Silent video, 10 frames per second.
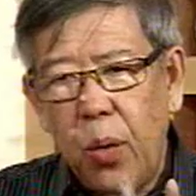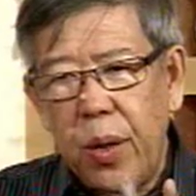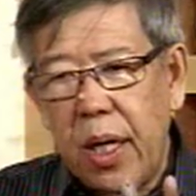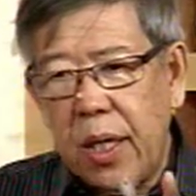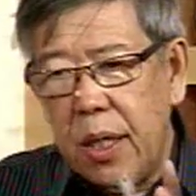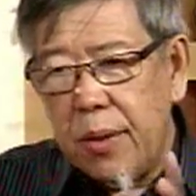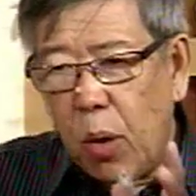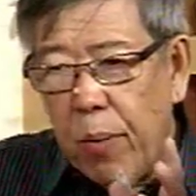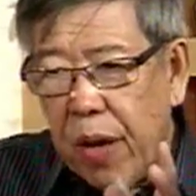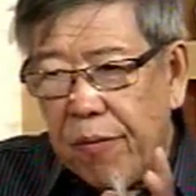候呢，跟
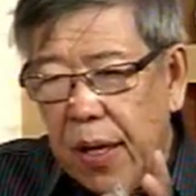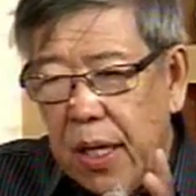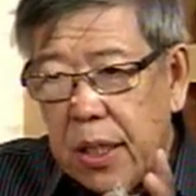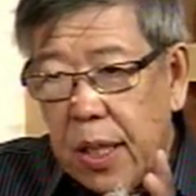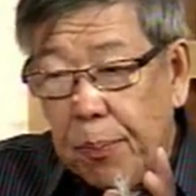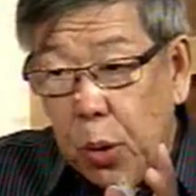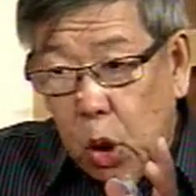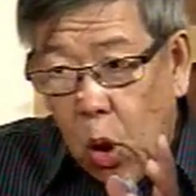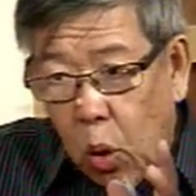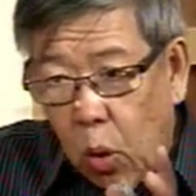周美芬的不
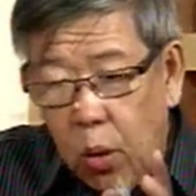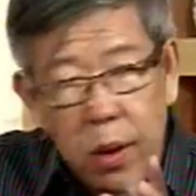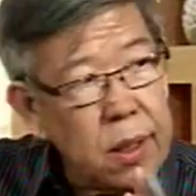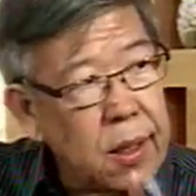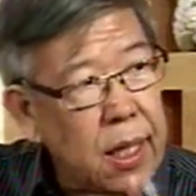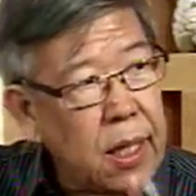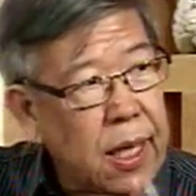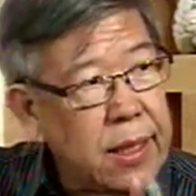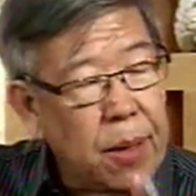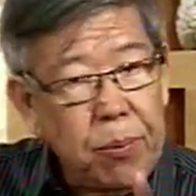同，那个
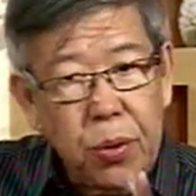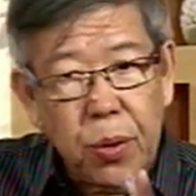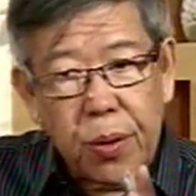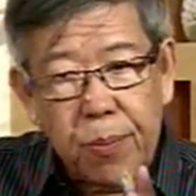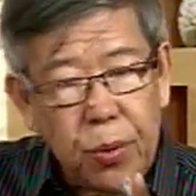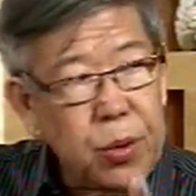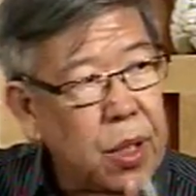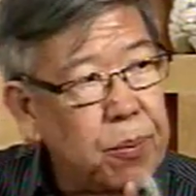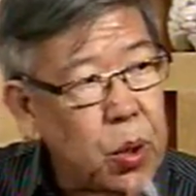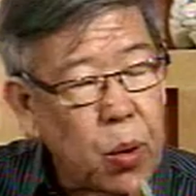干将补统补
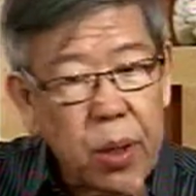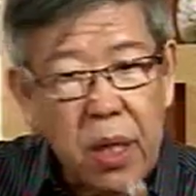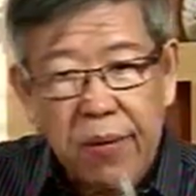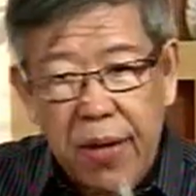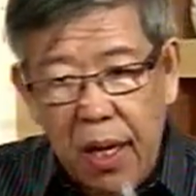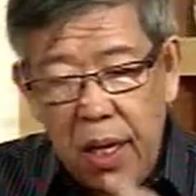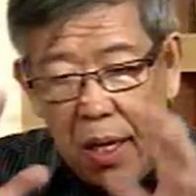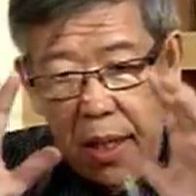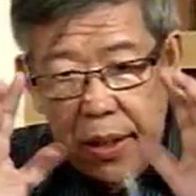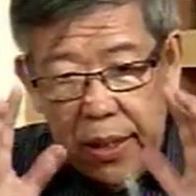选不同的地方，
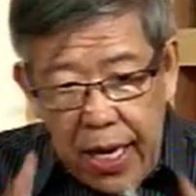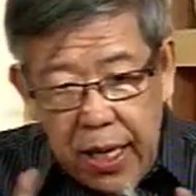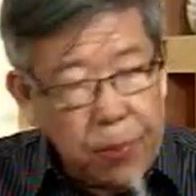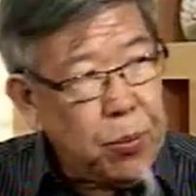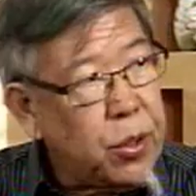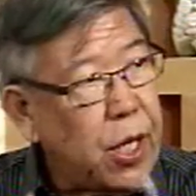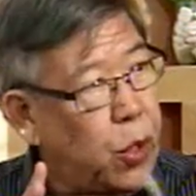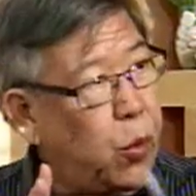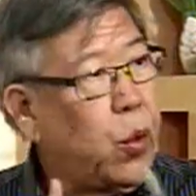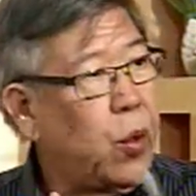这个补选
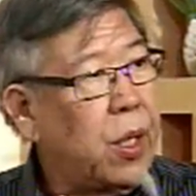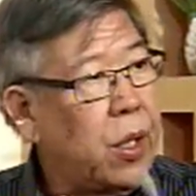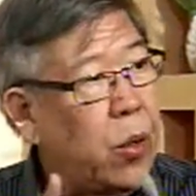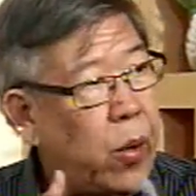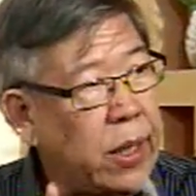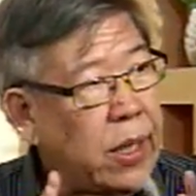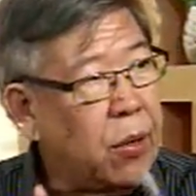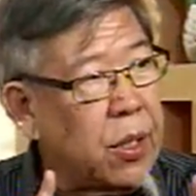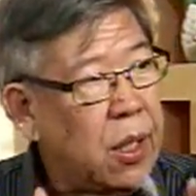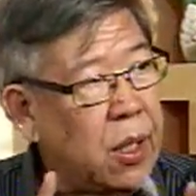有回的有回
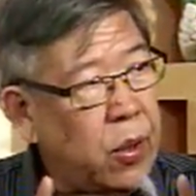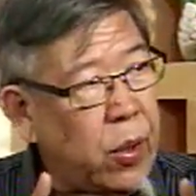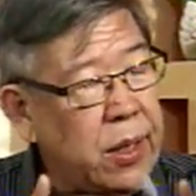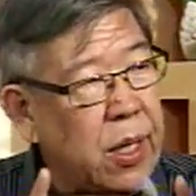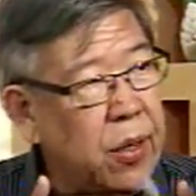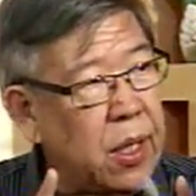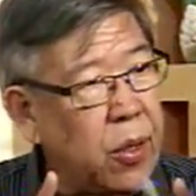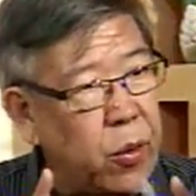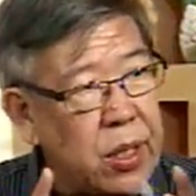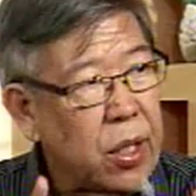教回教
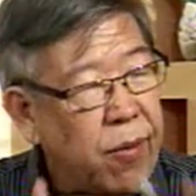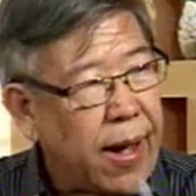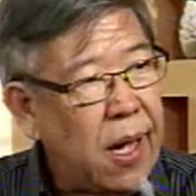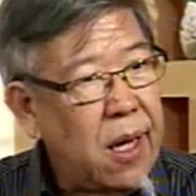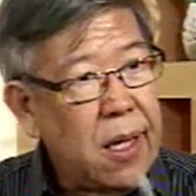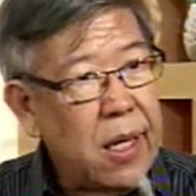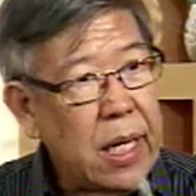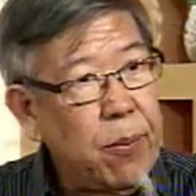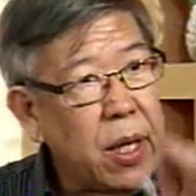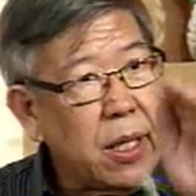的回型法，嗯，
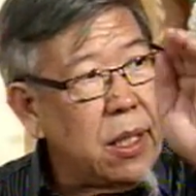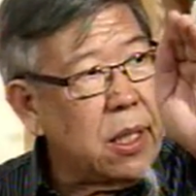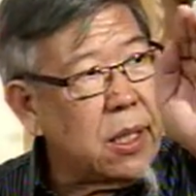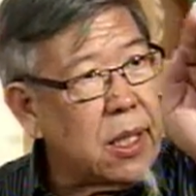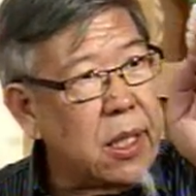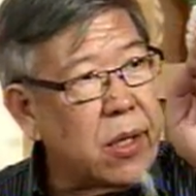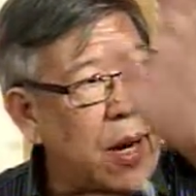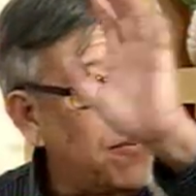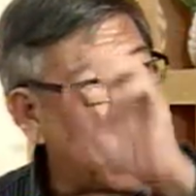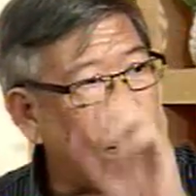那么跟这个
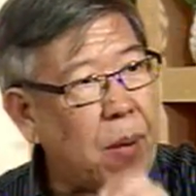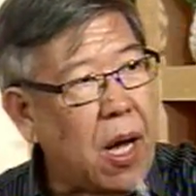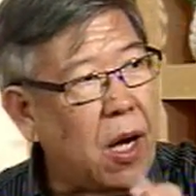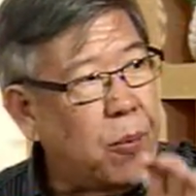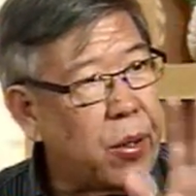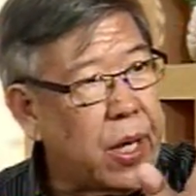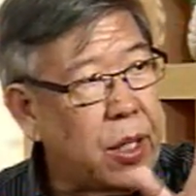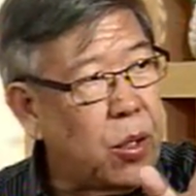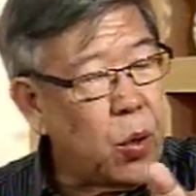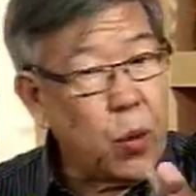兰卡鲍不
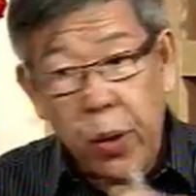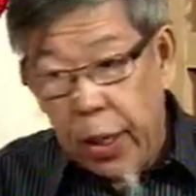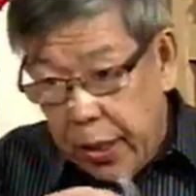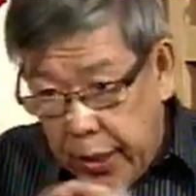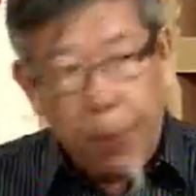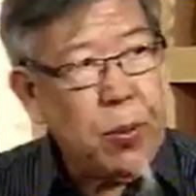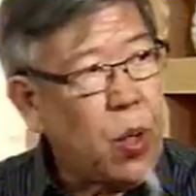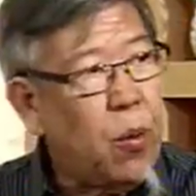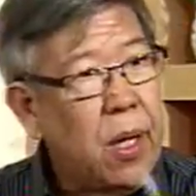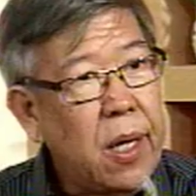跟格鲁哥的也不
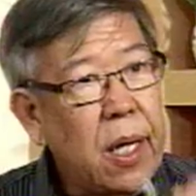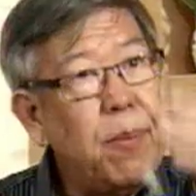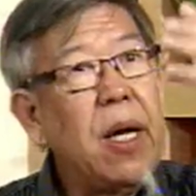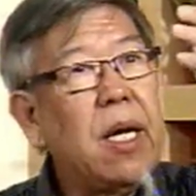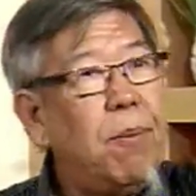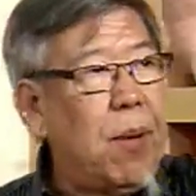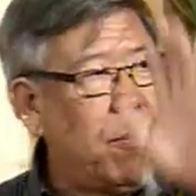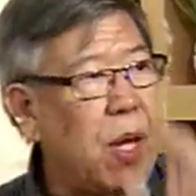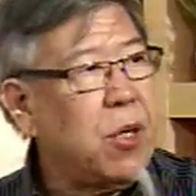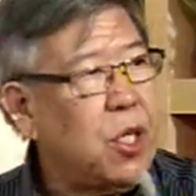同，那边根
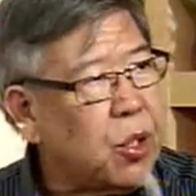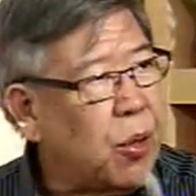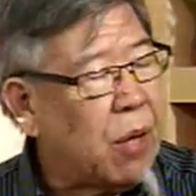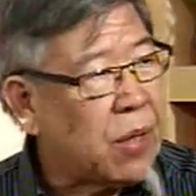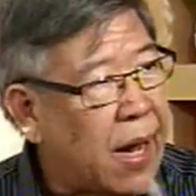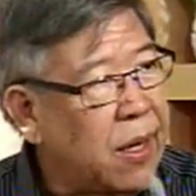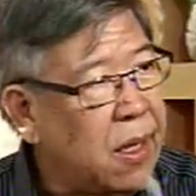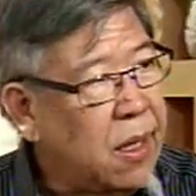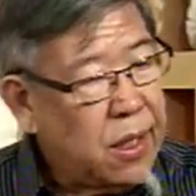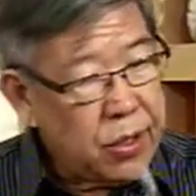本没有一修好看，
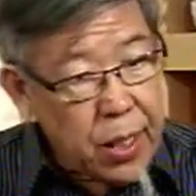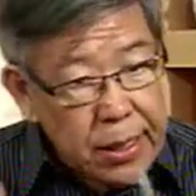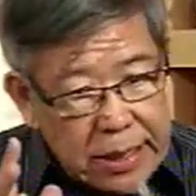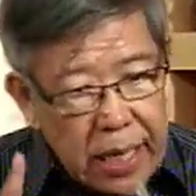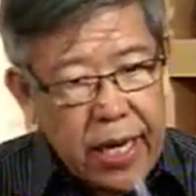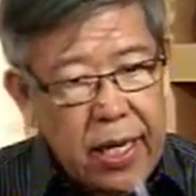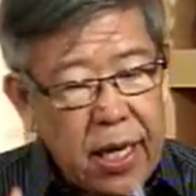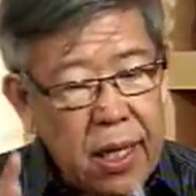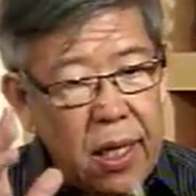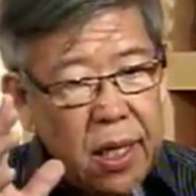嗯，所以这里
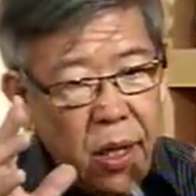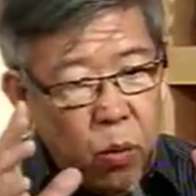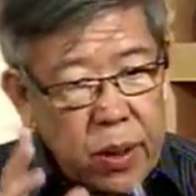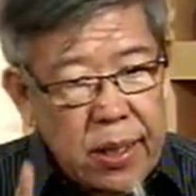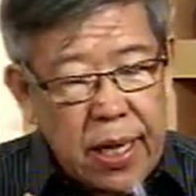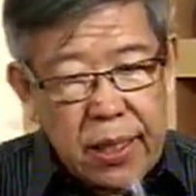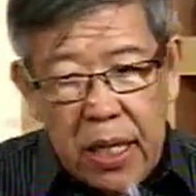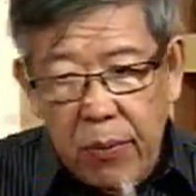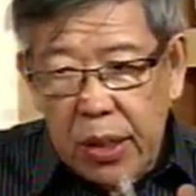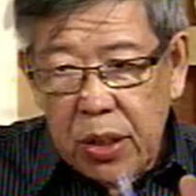呢，我相
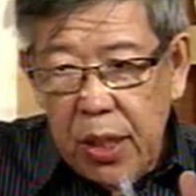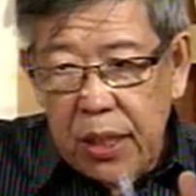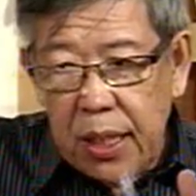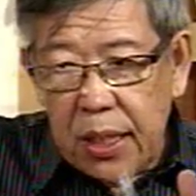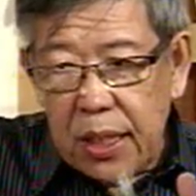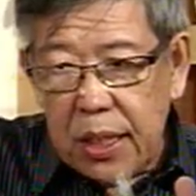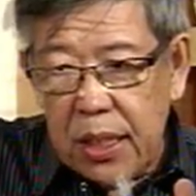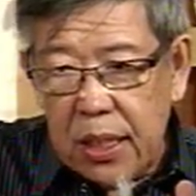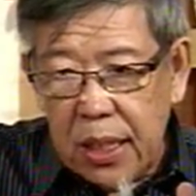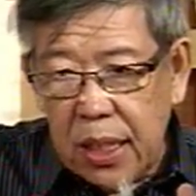信，因为最近这
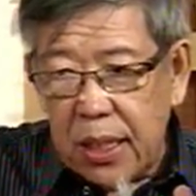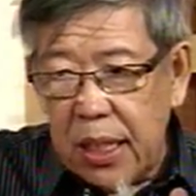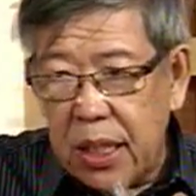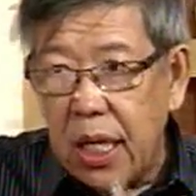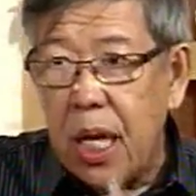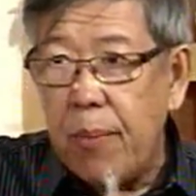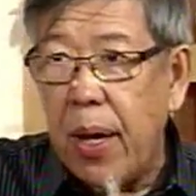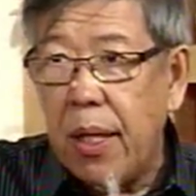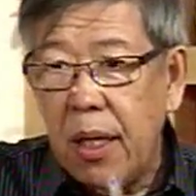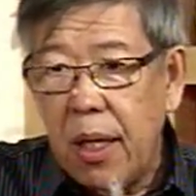几几个星期里
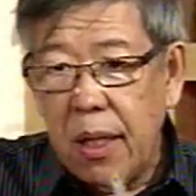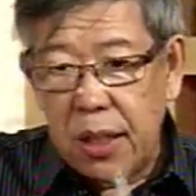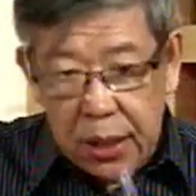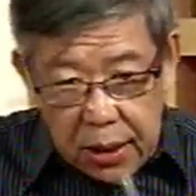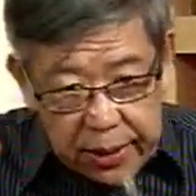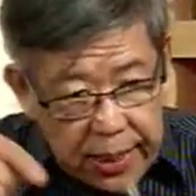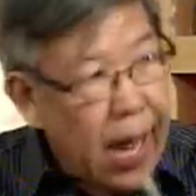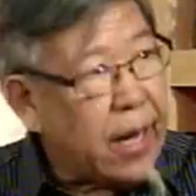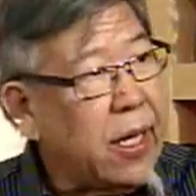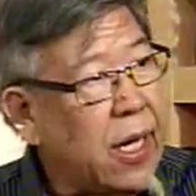面，其实
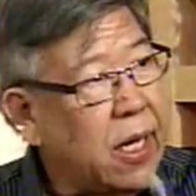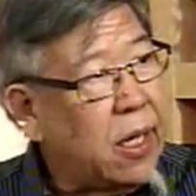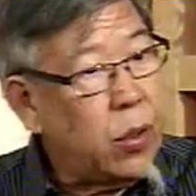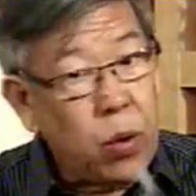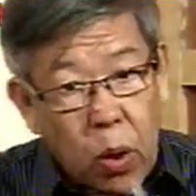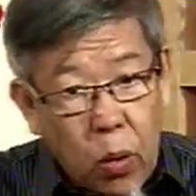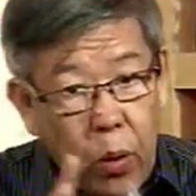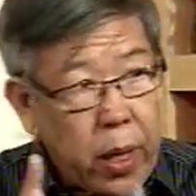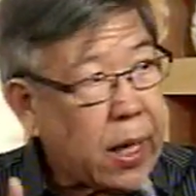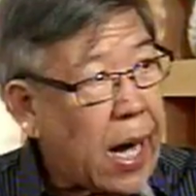下一个月如果国会